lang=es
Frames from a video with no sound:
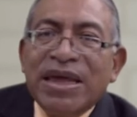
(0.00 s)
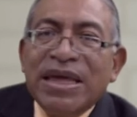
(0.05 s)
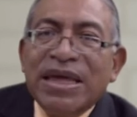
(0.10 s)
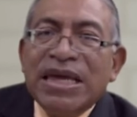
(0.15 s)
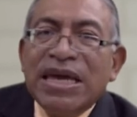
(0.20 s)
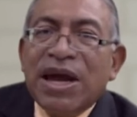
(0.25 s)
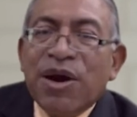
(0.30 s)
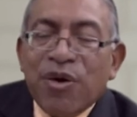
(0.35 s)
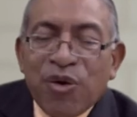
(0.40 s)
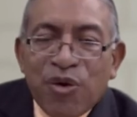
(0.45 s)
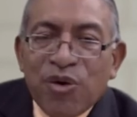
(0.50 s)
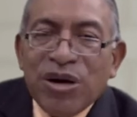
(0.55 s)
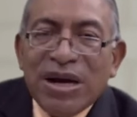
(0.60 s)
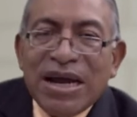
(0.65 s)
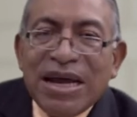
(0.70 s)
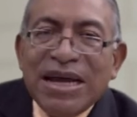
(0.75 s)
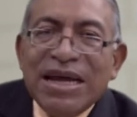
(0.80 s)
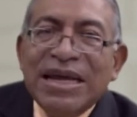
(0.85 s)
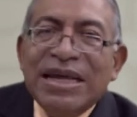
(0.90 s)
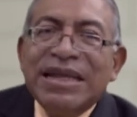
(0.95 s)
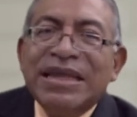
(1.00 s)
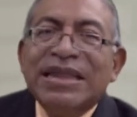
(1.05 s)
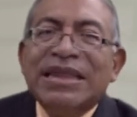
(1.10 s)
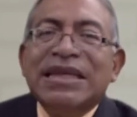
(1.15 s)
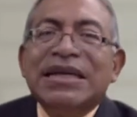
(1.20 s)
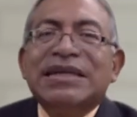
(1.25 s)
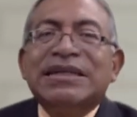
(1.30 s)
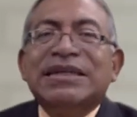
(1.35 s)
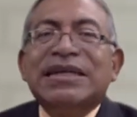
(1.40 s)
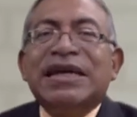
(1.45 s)
Y ahora
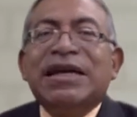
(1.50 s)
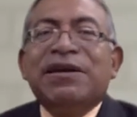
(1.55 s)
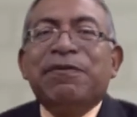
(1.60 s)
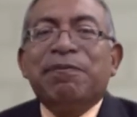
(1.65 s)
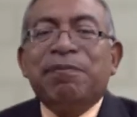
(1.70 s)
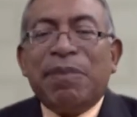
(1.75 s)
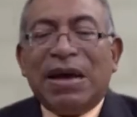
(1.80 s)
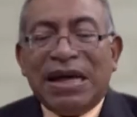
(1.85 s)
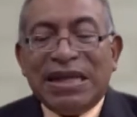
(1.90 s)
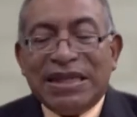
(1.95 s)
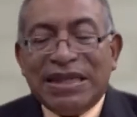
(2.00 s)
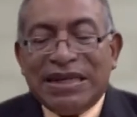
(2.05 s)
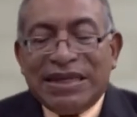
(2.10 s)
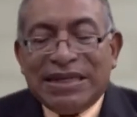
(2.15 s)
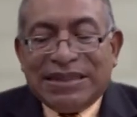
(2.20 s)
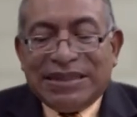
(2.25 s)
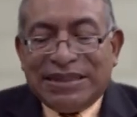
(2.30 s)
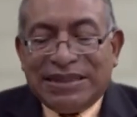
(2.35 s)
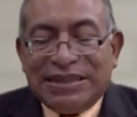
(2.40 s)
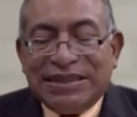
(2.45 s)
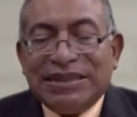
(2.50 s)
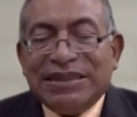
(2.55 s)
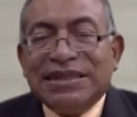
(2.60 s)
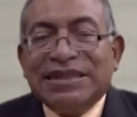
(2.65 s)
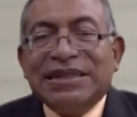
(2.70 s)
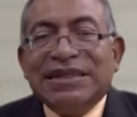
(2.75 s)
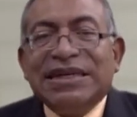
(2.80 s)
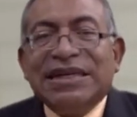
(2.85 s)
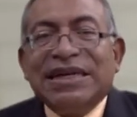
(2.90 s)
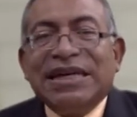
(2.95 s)
de ser padres
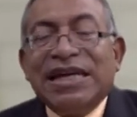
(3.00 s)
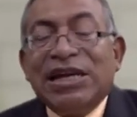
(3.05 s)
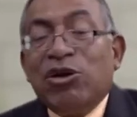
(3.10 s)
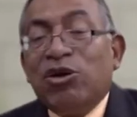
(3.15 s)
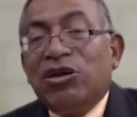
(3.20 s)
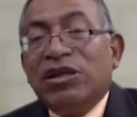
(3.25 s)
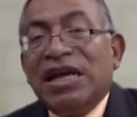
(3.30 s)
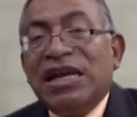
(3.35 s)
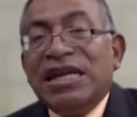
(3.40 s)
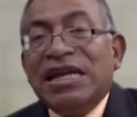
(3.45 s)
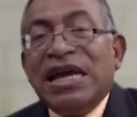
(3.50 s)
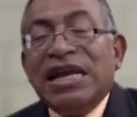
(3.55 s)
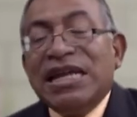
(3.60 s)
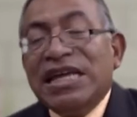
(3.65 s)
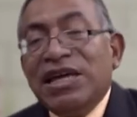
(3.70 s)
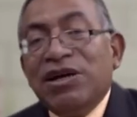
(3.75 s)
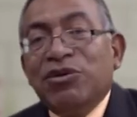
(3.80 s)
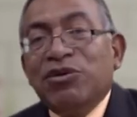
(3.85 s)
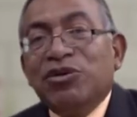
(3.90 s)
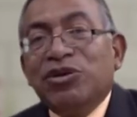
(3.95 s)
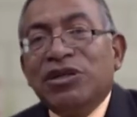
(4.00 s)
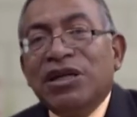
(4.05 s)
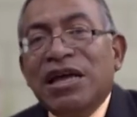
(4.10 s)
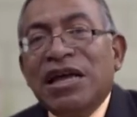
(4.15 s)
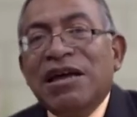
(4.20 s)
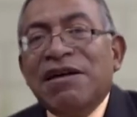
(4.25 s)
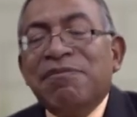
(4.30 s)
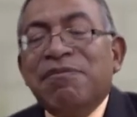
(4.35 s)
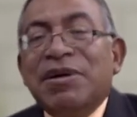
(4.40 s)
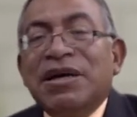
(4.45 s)
que no tenían hijos,
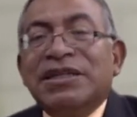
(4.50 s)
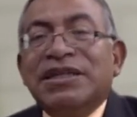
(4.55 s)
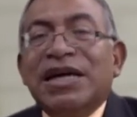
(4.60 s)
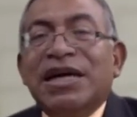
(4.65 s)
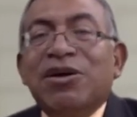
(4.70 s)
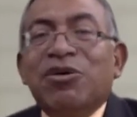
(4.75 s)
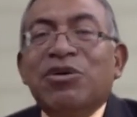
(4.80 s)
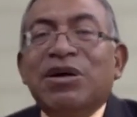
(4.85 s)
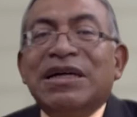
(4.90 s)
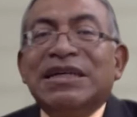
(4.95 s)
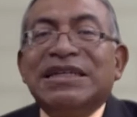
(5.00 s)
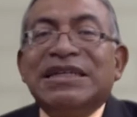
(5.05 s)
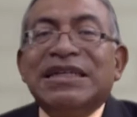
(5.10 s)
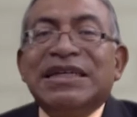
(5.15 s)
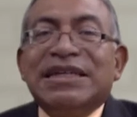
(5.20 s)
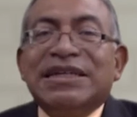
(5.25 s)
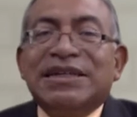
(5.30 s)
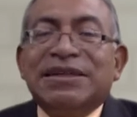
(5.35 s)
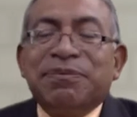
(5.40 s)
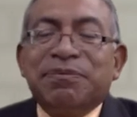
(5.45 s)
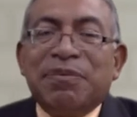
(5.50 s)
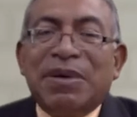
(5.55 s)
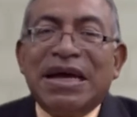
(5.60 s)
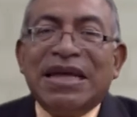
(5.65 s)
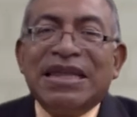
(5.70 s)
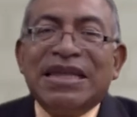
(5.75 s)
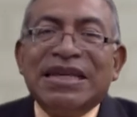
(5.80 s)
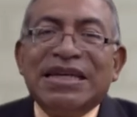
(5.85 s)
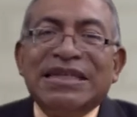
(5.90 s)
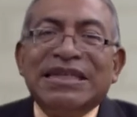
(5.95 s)
pasaron a ser
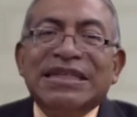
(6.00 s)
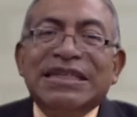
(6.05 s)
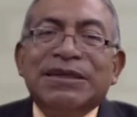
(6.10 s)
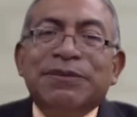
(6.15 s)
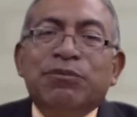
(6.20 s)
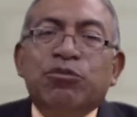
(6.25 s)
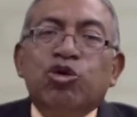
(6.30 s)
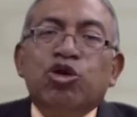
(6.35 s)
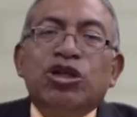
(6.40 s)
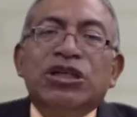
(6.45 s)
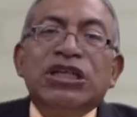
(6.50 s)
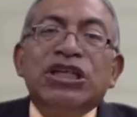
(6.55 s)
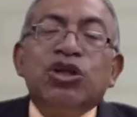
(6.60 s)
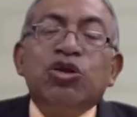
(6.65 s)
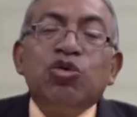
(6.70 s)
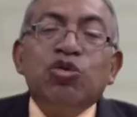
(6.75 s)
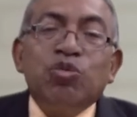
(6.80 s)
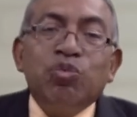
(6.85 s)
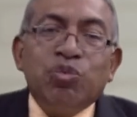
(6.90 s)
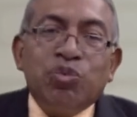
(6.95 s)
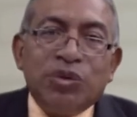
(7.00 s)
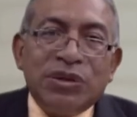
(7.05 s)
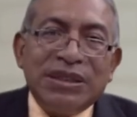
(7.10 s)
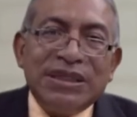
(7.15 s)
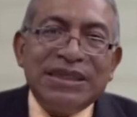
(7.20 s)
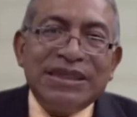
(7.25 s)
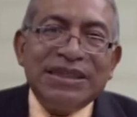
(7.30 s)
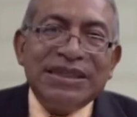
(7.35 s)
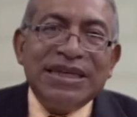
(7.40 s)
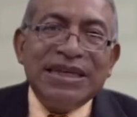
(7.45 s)
padres de
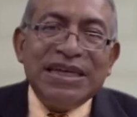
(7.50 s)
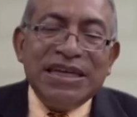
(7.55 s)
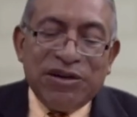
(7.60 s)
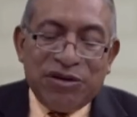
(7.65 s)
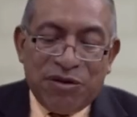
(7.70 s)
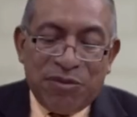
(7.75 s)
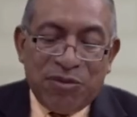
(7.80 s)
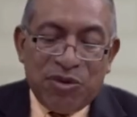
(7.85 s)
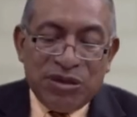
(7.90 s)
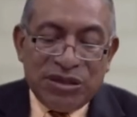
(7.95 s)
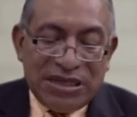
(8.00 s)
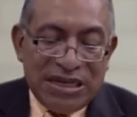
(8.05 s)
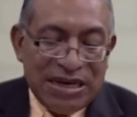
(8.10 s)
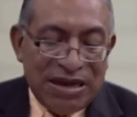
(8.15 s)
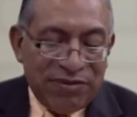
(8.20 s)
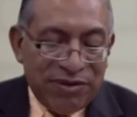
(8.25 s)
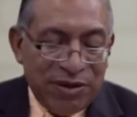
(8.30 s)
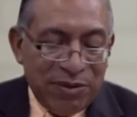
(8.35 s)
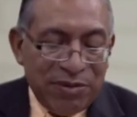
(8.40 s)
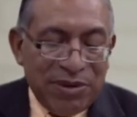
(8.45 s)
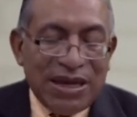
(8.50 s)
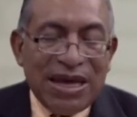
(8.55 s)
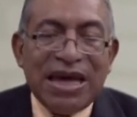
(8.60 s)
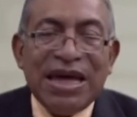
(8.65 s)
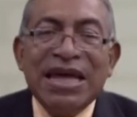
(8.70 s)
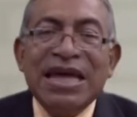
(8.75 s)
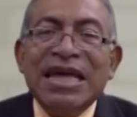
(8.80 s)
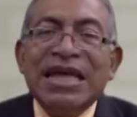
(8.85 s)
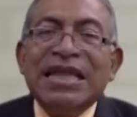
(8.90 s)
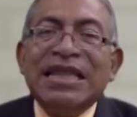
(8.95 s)
muchedumbres y como dice la Biblia,
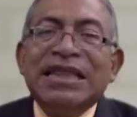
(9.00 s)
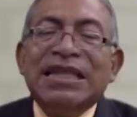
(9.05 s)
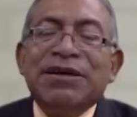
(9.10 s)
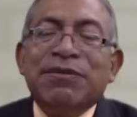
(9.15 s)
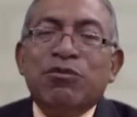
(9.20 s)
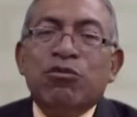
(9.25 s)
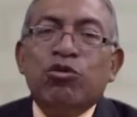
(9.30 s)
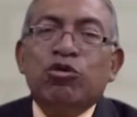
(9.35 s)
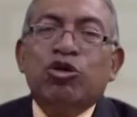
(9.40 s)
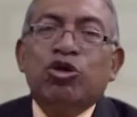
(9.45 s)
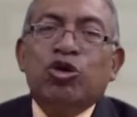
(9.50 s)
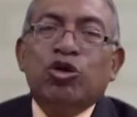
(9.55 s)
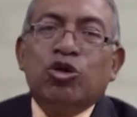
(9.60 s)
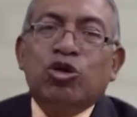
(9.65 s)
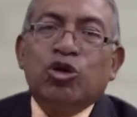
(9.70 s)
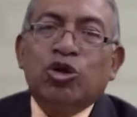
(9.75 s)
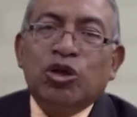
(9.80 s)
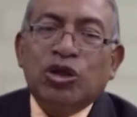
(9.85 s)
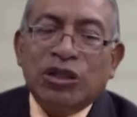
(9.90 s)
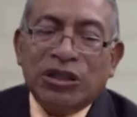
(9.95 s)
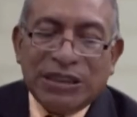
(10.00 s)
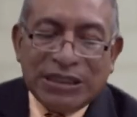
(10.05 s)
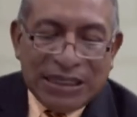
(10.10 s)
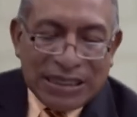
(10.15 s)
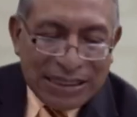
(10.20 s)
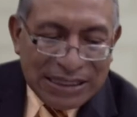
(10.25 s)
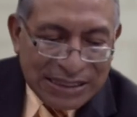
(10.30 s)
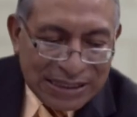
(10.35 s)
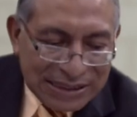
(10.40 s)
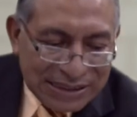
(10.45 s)
de muchos
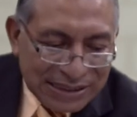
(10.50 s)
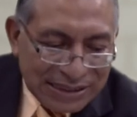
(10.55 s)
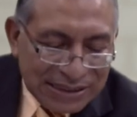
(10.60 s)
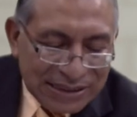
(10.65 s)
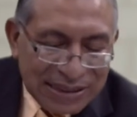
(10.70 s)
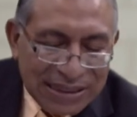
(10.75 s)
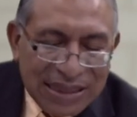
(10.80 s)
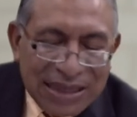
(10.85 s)
reyes.